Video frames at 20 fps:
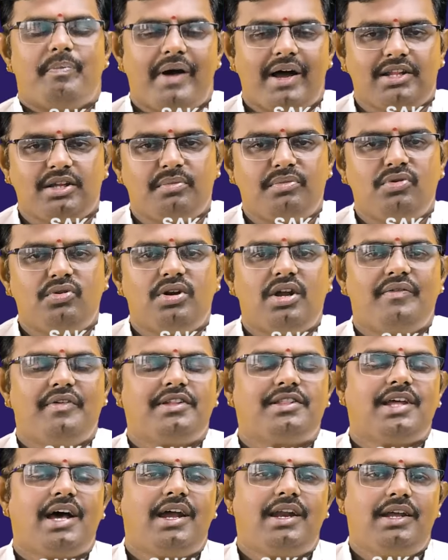
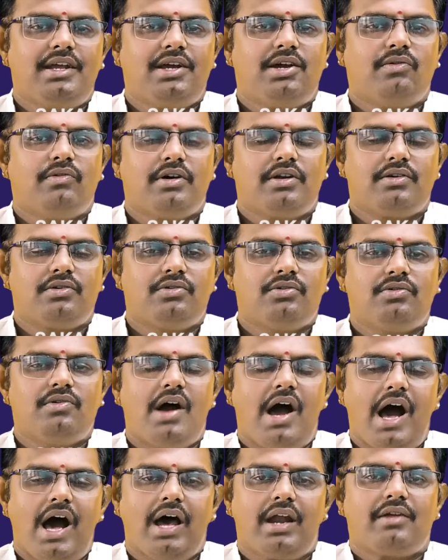పదమూడవ తారీఖు వరకు
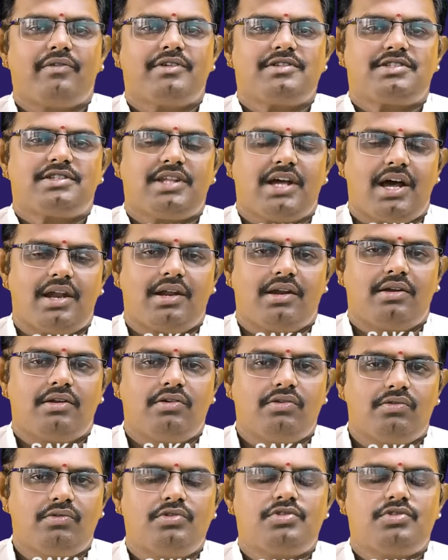ఆరవ స్థానంలో